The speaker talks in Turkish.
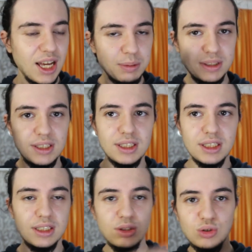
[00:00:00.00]
Hepsi
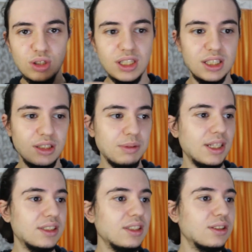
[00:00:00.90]
şuralarda bir
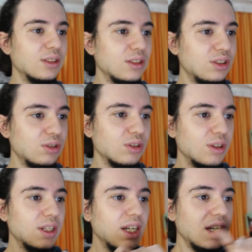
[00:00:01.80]
yerde çıkıyor.
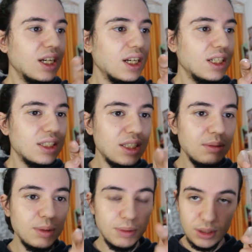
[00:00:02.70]

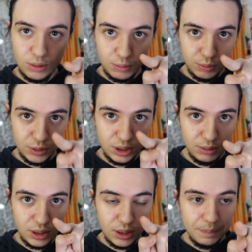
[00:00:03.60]
Dediğim gibi
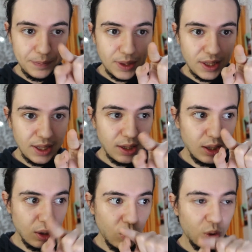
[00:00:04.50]
şimdi
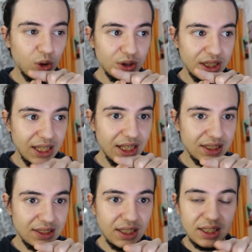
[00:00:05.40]
e, o konuya
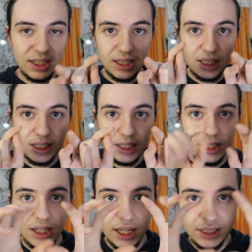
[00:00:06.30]
gelirsek
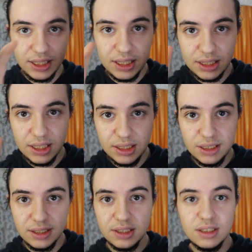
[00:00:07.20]

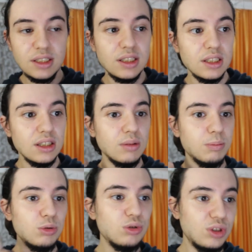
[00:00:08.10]
etiketlerinizi,
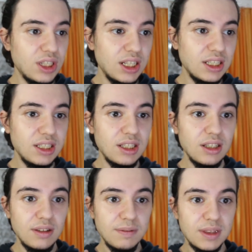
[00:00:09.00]
bu tür
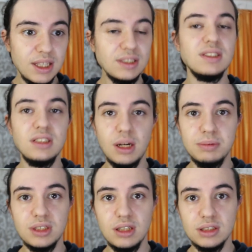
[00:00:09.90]
şeyleri nasıl
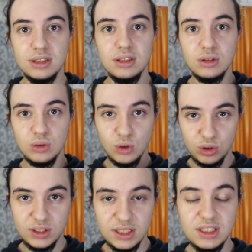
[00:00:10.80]
yapacağınızı
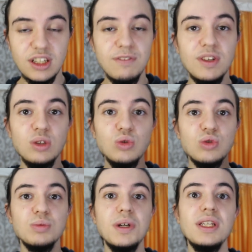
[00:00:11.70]
göstereceğim ve
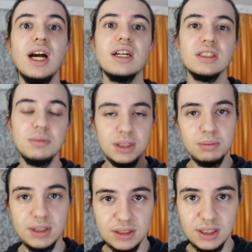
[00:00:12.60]
YouTube'a yardım
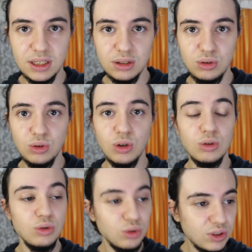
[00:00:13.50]
etmeniz gerekiyor.
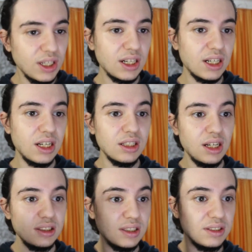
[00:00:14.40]
Yüksek
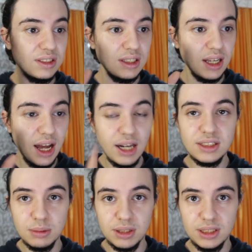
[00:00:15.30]
kanallarsanız her
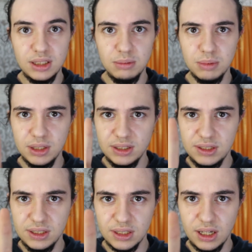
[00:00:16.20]
zaman dediğim gibi
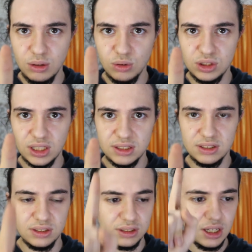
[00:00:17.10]
istikrarlı
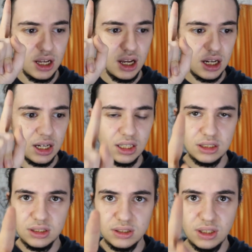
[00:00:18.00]
olacaksınız.
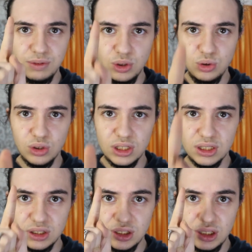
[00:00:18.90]
Kanalınıza
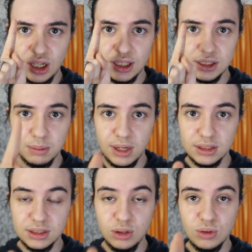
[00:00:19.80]
videolarınızı
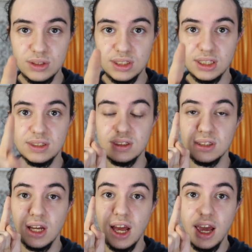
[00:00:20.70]
zamanında
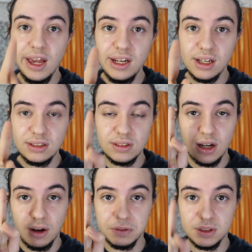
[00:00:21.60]
yükleyeceksiniz. En az
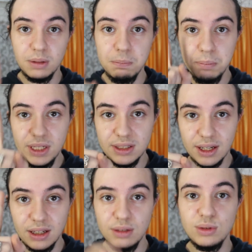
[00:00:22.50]
haftada bir
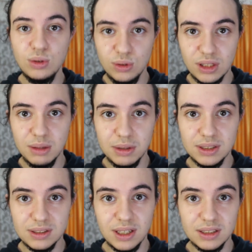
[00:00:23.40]
tane video
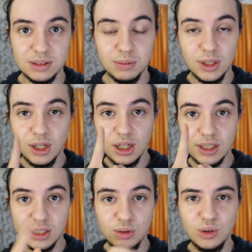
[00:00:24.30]
yüklemeniz lazım.
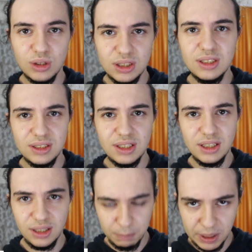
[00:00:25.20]

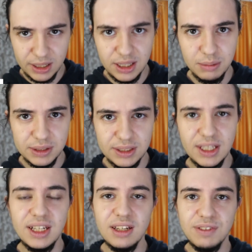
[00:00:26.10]
Kategorinizi belirlemesi
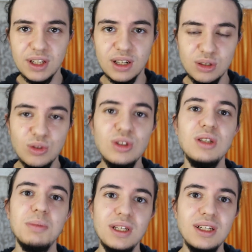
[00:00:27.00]
gerek ve
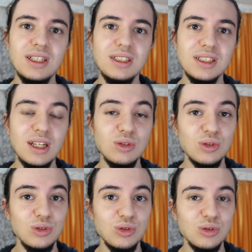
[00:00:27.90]
kategoriyi belirledikten
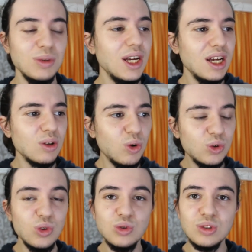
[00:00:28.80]
sonra YouTube
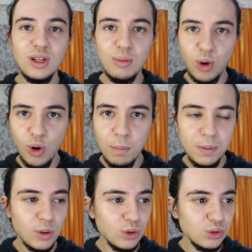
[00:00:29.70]
o görüntüleme
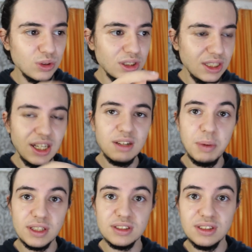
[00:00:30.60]
10.000 olduğunda
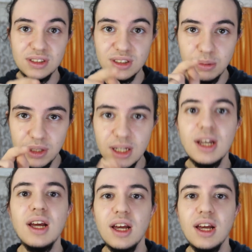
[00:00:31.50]
direkt bastığınızda bile